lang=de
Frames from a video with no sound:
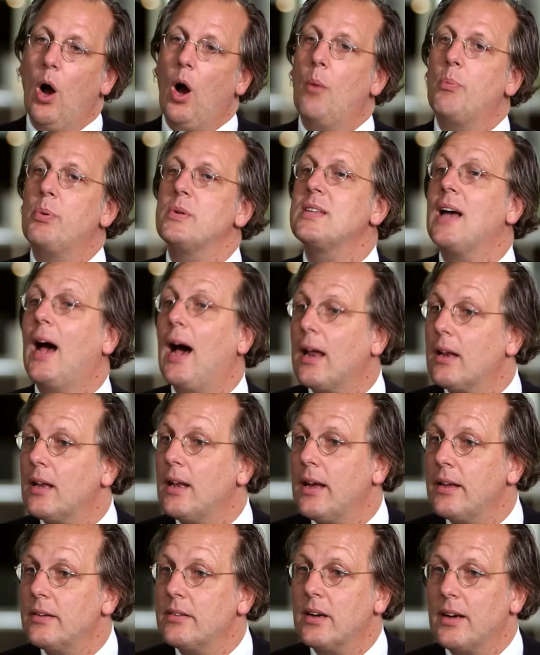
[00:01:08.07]
ob es
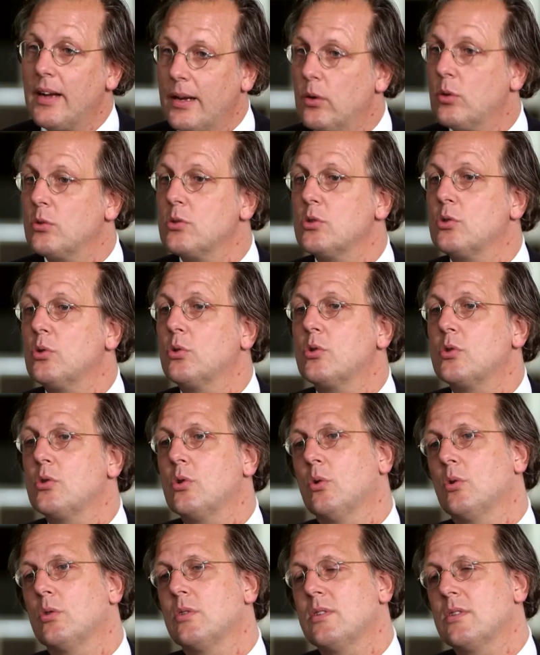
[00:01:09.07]

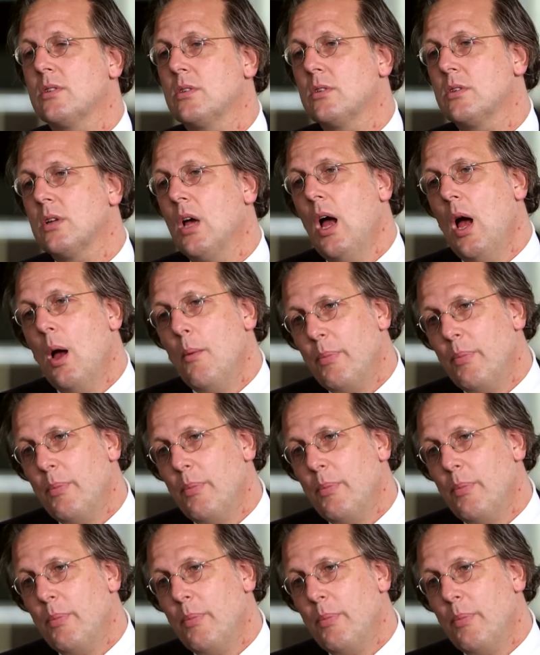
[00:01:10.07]
Harnleiter-Rekonstruktionen sind,